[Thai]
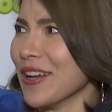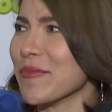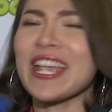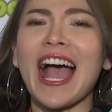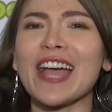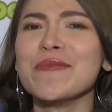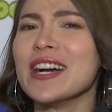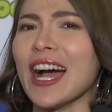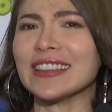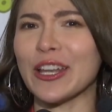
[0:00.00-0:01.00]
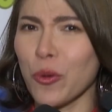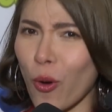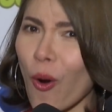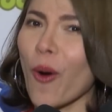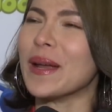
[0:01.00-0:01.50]
ไม่อยากให้เหมือนแต่ดู
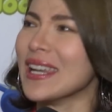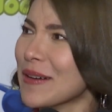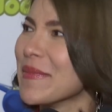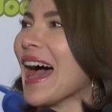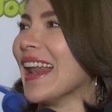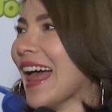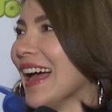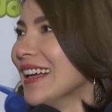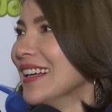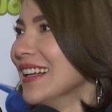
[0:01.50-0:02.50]
โครงมันเริ่มมาแล้ว